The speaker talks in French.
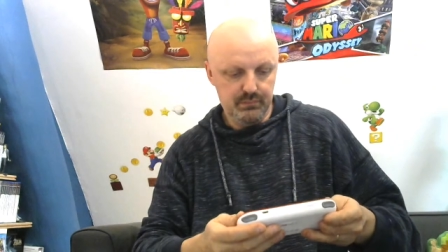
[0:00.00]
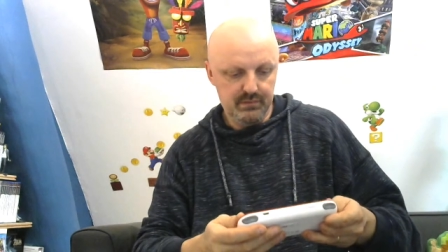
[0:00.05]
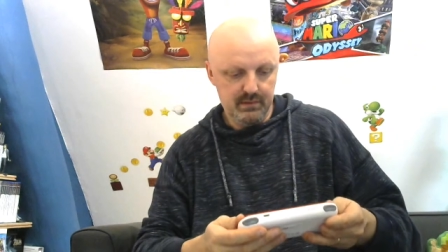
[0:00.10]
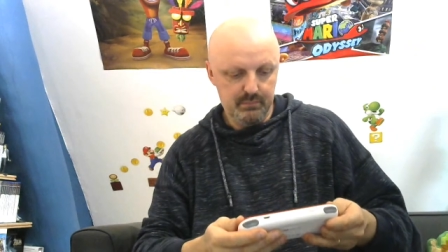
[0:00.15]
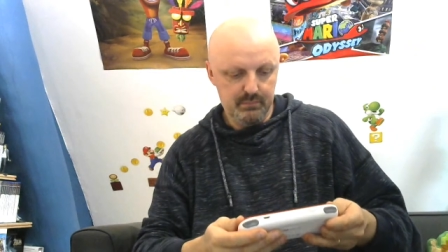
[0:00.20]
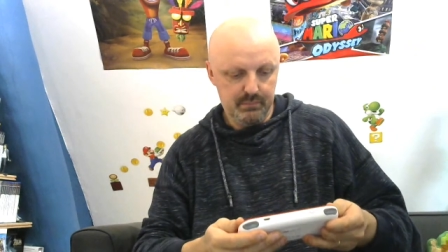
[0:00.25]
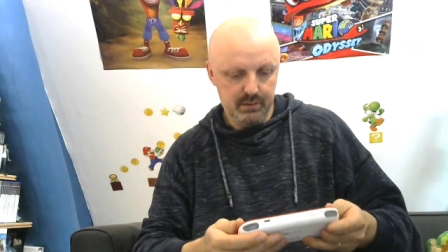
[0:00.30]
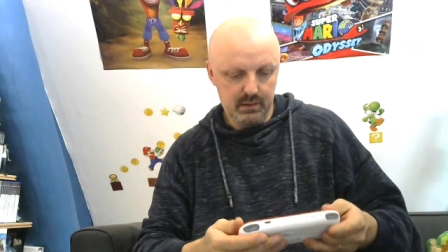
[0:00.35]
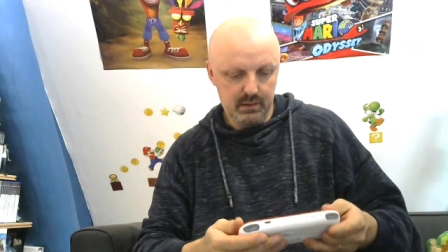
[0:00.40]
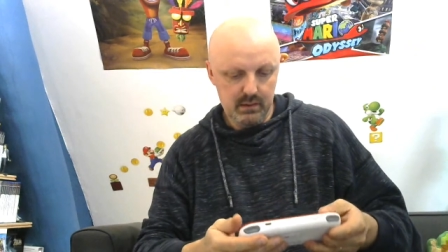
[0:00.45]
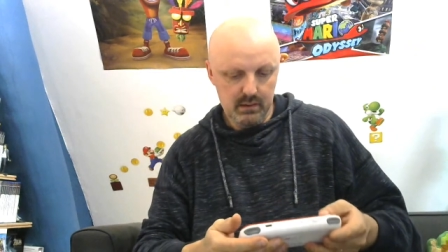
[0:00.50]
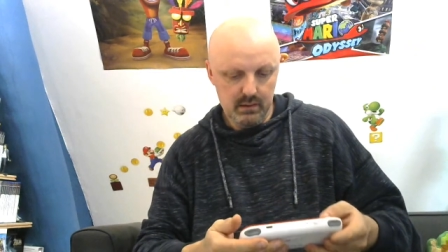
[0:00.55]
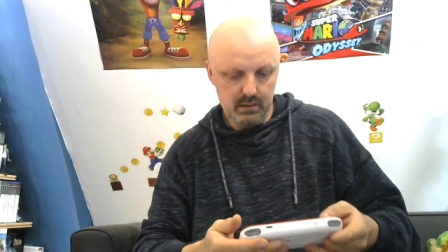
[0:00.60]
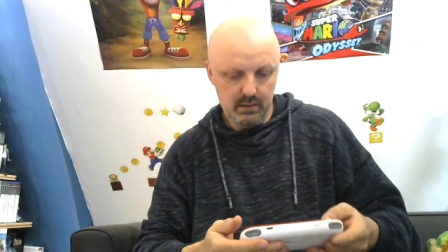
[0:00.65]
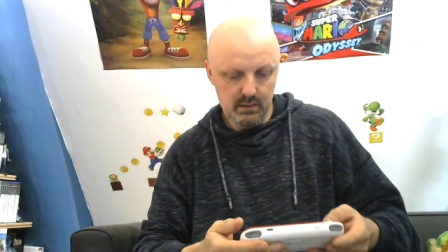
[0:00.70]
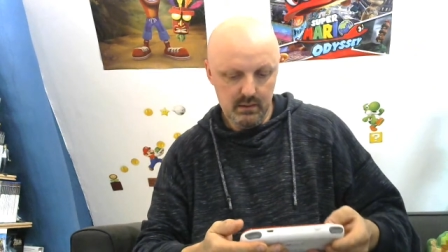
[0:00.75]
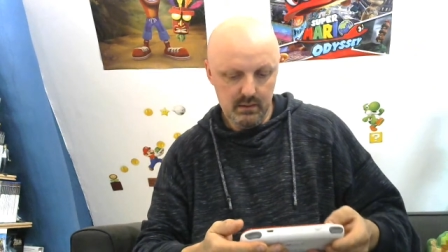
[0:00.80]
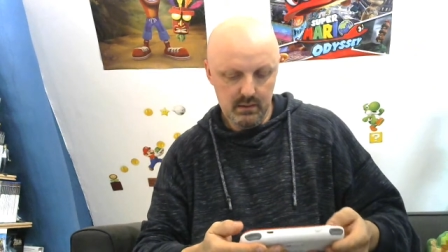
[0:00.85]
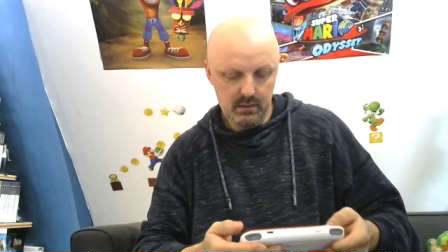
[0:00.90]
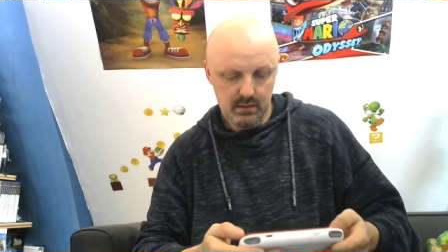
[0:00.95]
sympa.
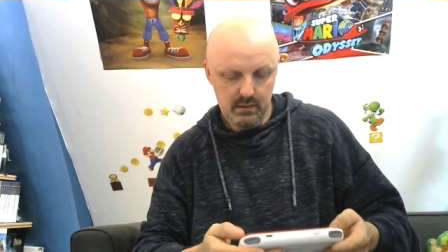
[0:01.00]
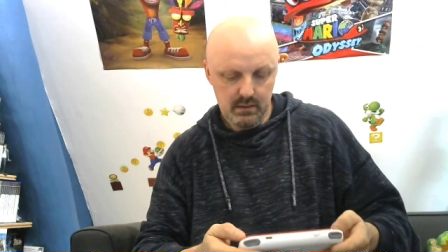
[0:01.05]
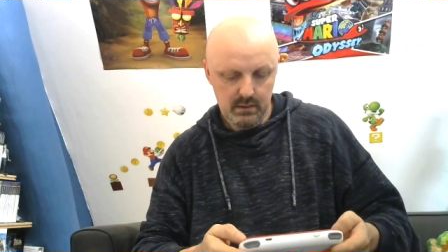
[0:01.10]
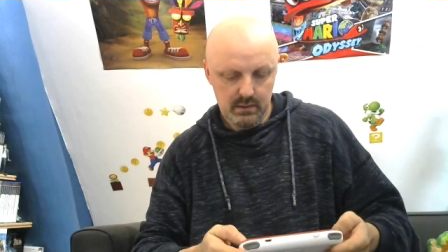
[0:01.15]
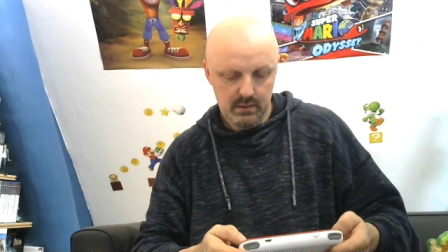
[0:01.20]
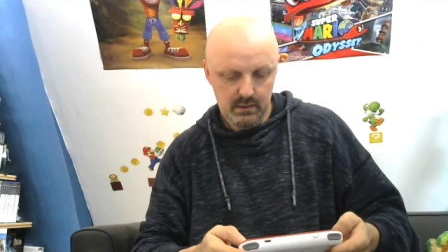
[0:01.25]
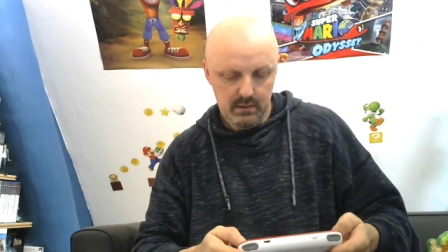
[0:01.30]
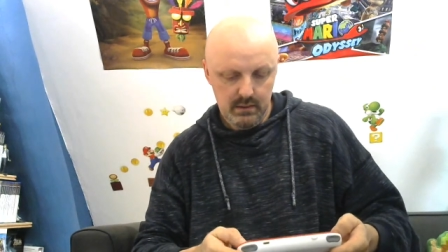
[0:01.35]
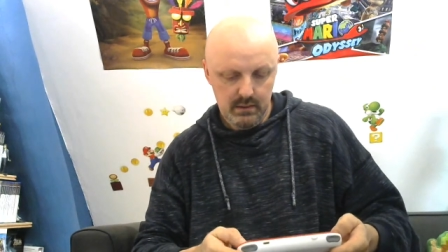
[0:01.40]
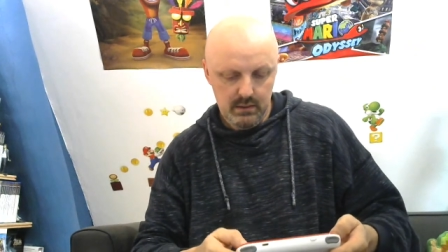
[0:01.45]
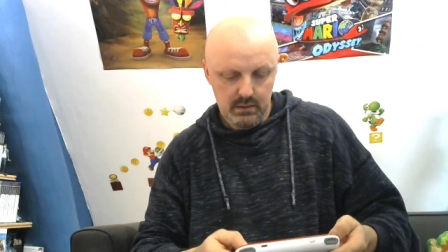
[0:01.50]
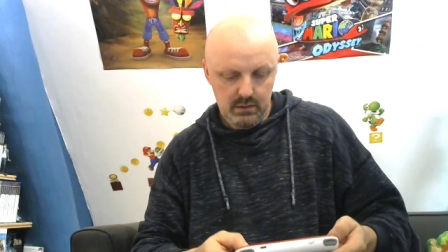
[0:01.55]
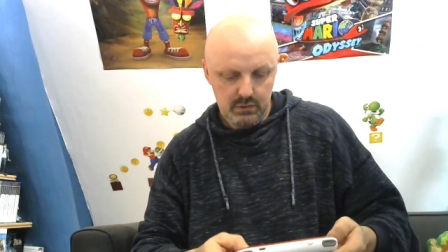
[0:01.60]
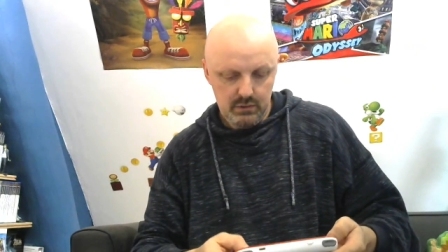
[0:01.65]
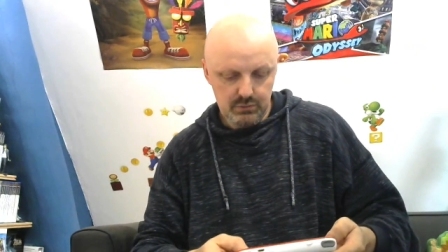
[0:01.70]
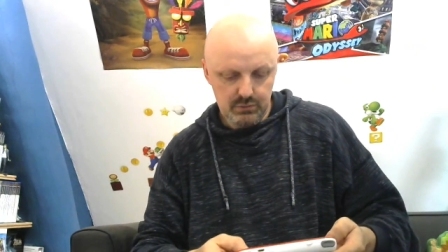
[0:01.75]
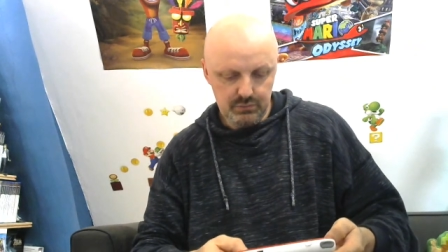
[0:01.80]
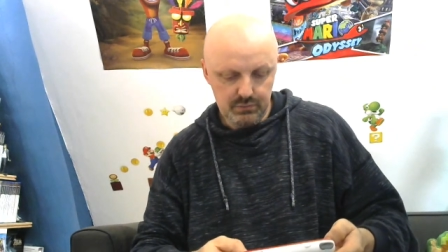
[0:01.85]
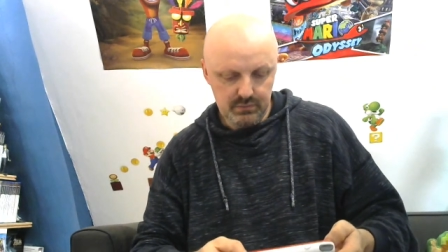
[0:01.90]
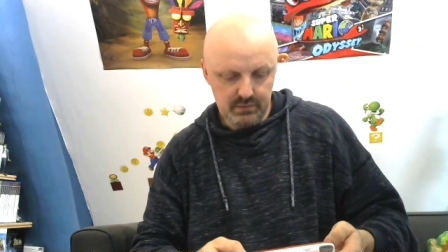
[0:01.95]

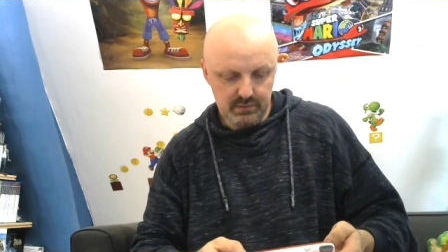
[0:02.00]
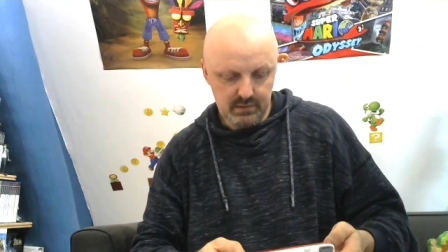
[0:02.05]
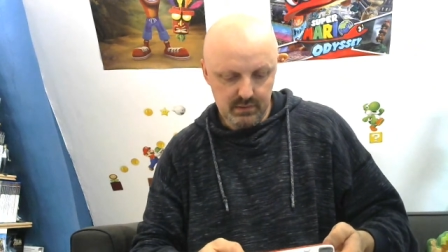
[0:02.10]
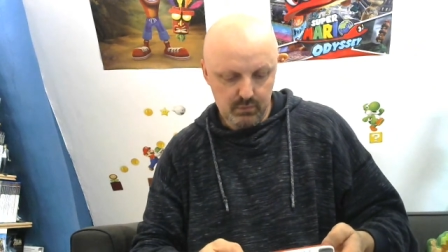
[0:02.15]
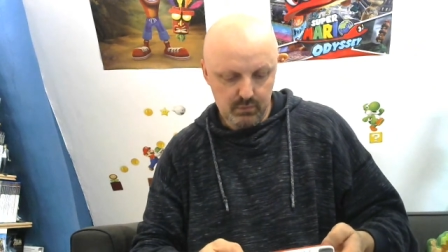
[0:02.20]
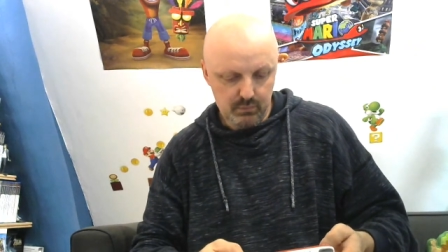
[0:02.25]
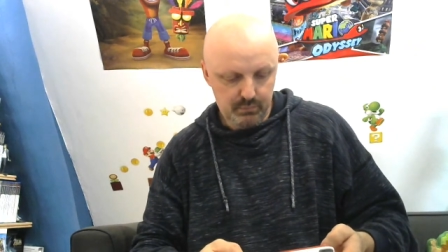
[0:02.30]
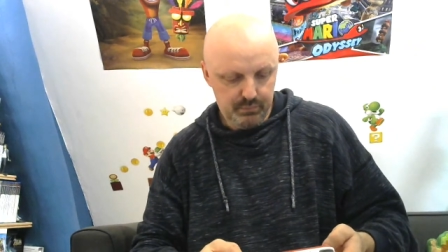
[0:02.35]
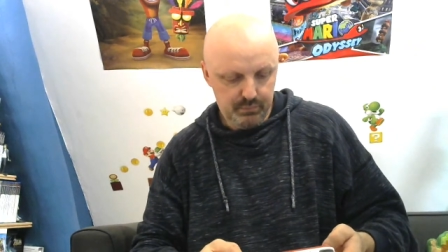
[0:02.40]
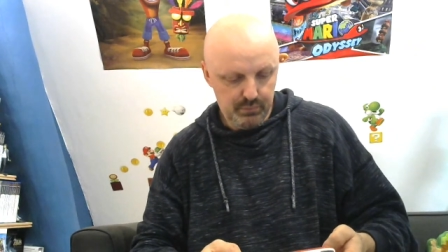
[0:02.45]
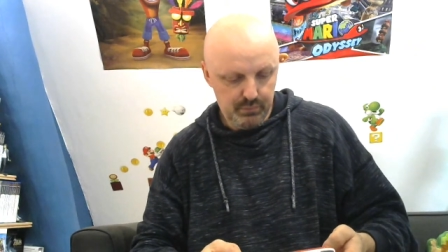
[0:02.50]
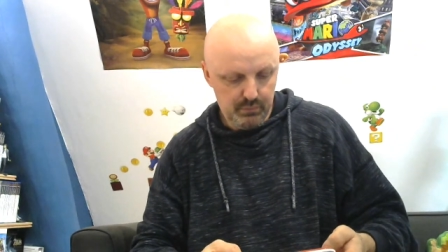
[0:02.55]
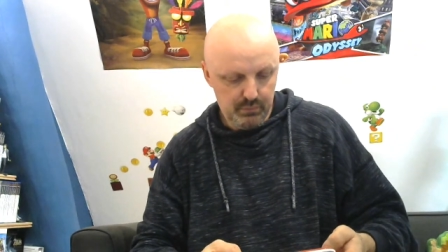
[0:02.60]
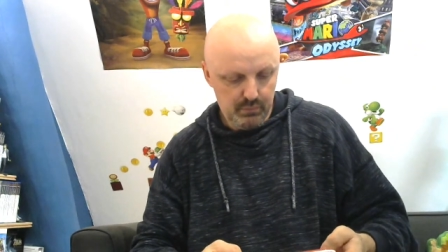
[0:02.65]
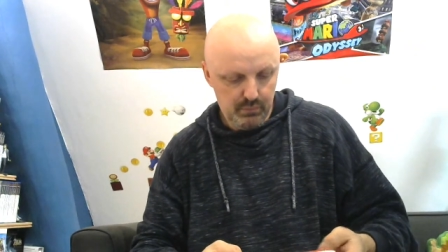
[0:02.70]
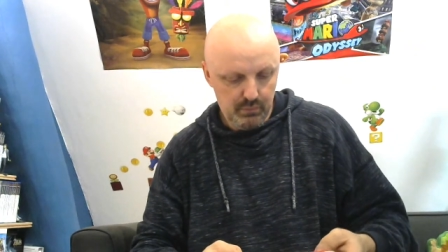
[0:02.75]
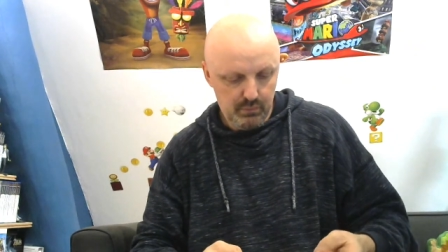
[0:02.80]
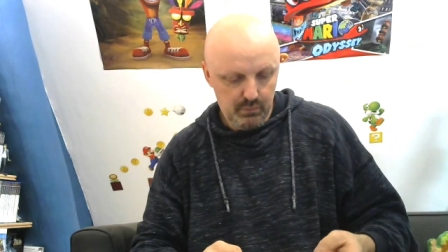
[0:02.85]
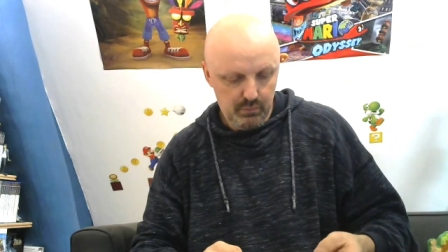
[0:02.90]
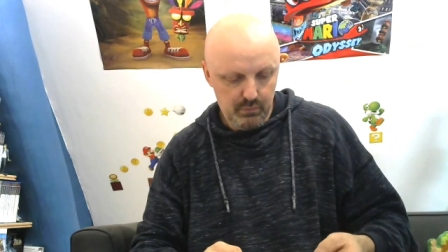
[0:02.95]
Je sais qu'on peut
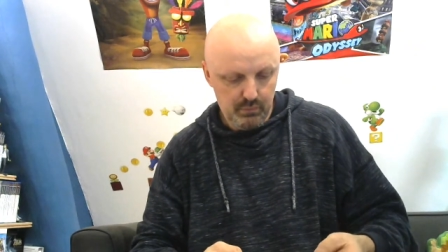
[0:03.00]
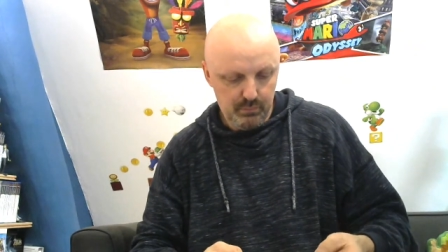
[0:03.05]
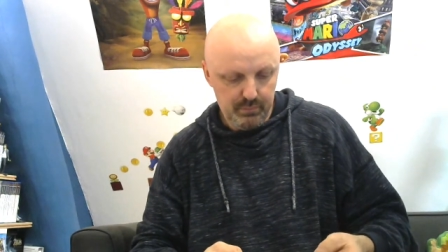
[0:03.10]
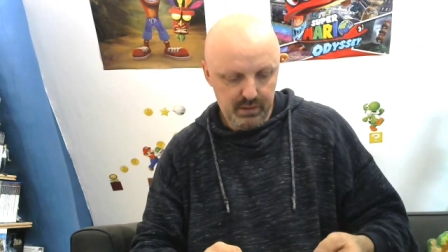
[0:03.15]
euh,